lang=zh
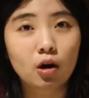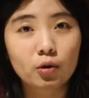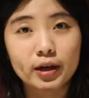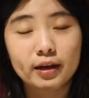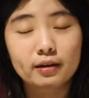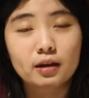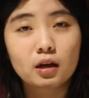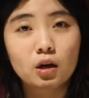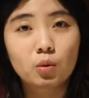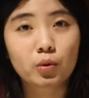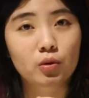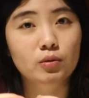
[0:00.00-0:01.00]
OK，刚
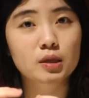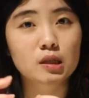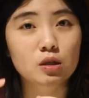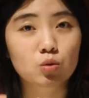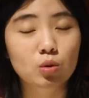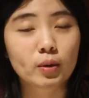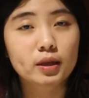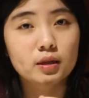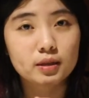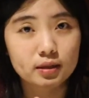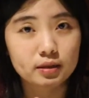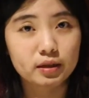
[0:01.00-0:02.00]
刚我用自己做完的
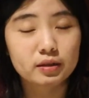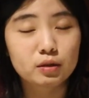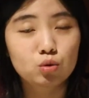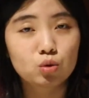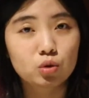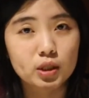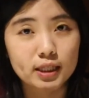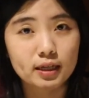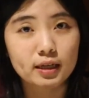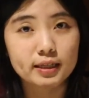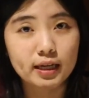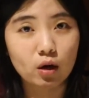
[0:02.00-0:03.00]
洗洁精去洗
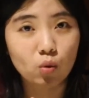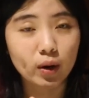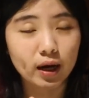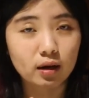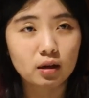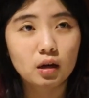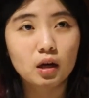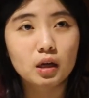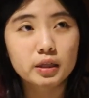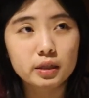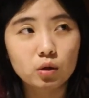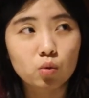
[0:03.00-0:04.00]
了一下碗，
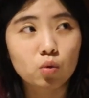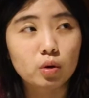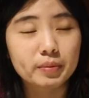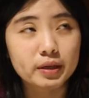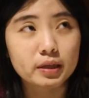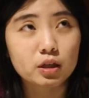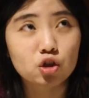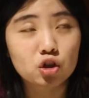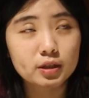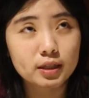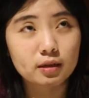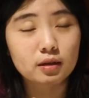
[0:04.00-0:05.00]
效果比
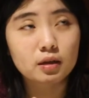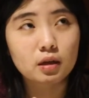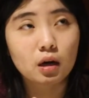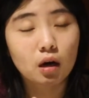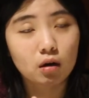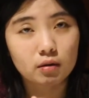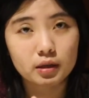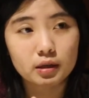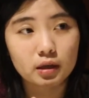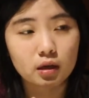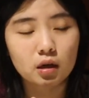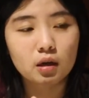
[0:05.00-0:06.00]
之前那个好一
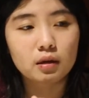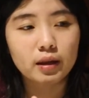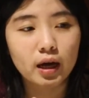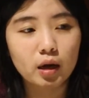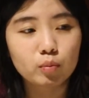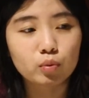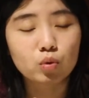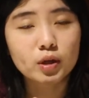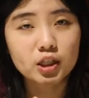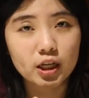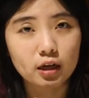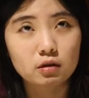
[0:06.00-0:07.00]
点。它不
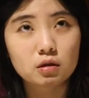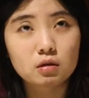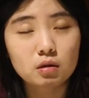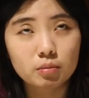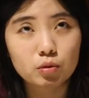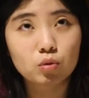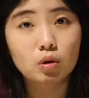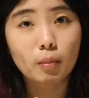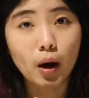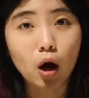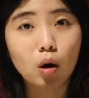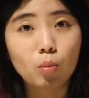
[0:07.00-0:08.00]
会产生特别多的
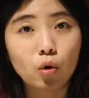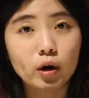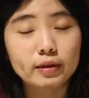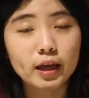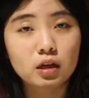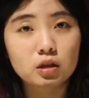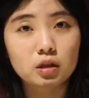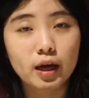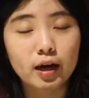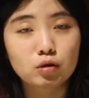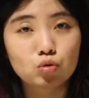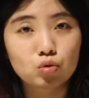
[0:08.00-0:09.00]
泡沫，但是
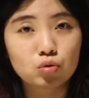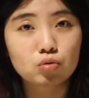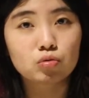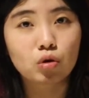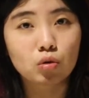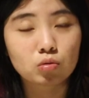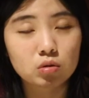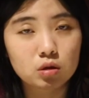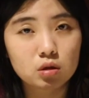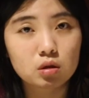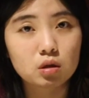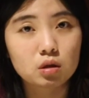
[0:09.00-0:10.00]
它去油
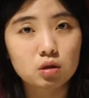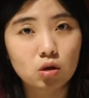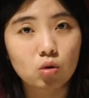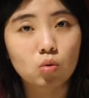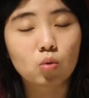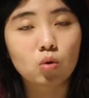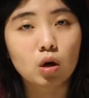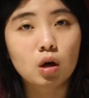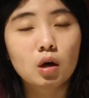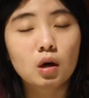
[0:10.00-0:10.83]
渍的效果